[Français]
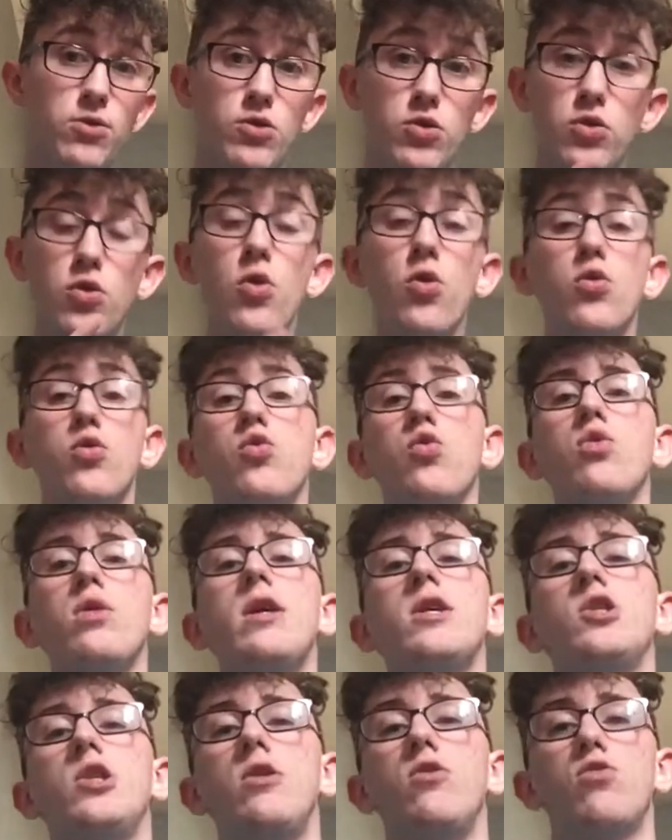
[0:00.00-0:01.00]
sur le
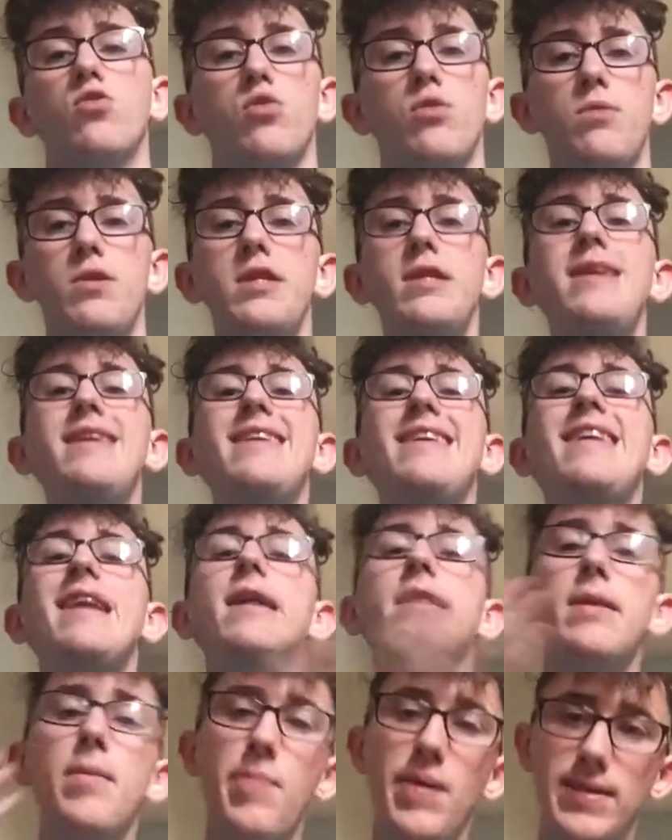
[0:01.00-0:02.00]
tournage de dit, il
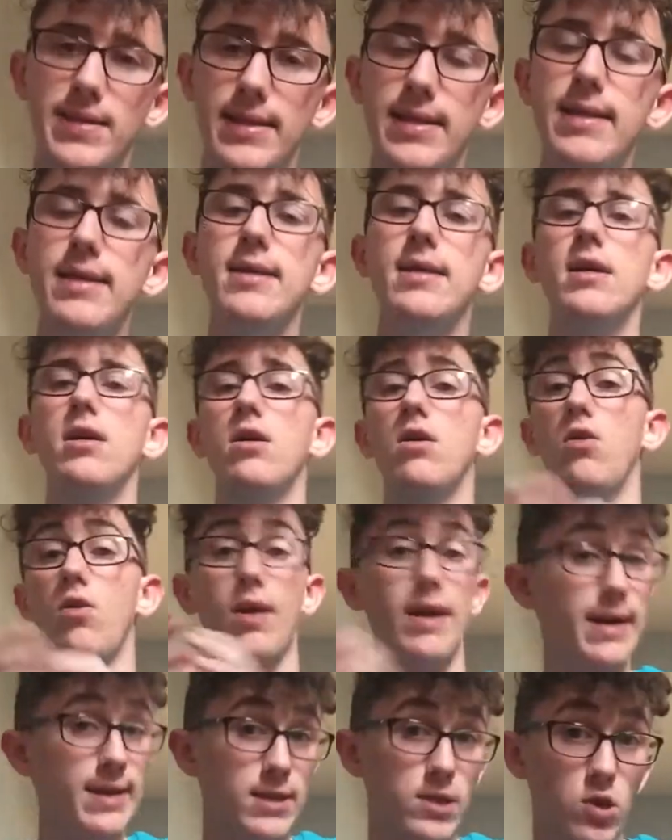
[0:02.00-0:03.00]
a dépassé
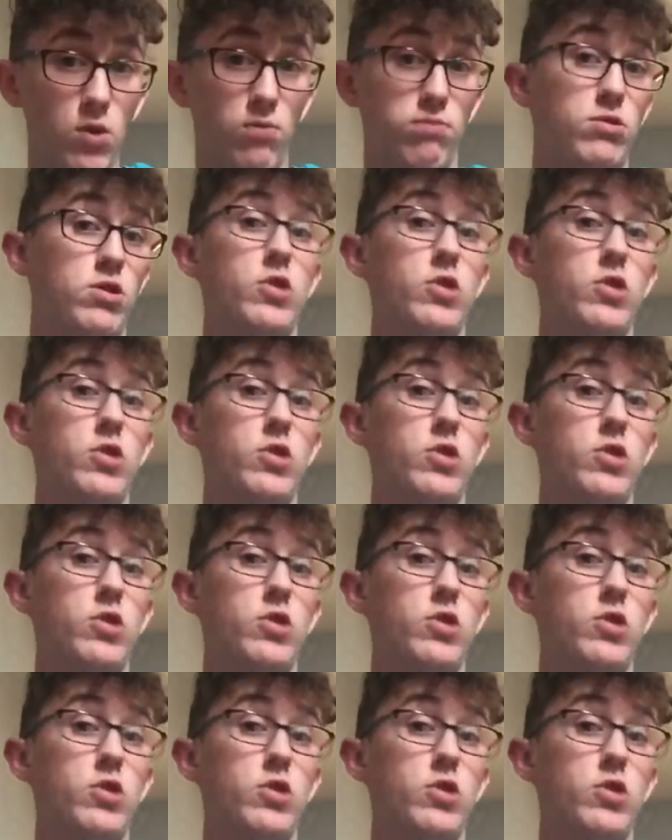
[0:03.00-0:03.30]
Christian.